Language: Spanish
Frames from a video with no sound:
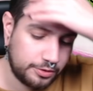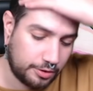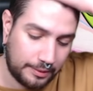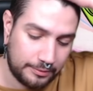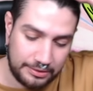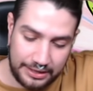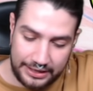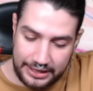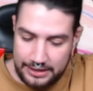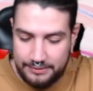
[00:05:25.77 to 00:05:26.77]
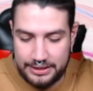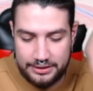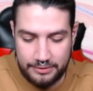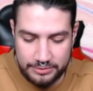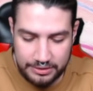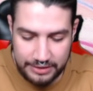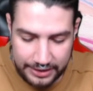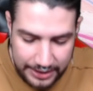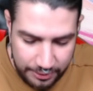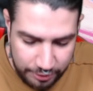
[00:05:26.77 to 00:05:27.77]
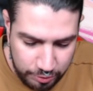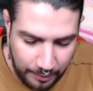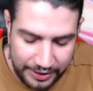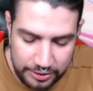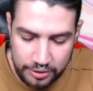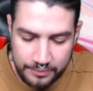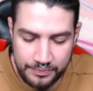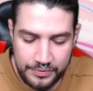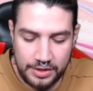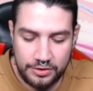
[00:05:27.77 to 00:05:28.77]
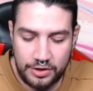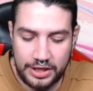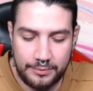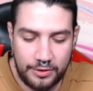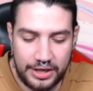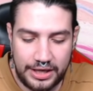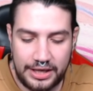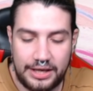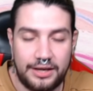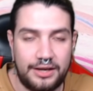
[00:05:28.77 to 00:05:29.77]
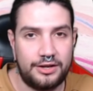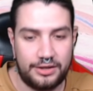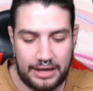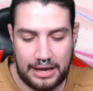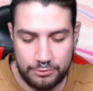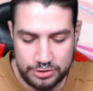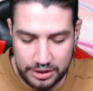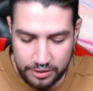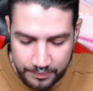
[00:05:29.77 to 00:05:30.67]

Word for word: no vamos a hablar de él, ¿vale? No vamos a hablar de él, no es su momento. No queremos que, abuse, ¿no?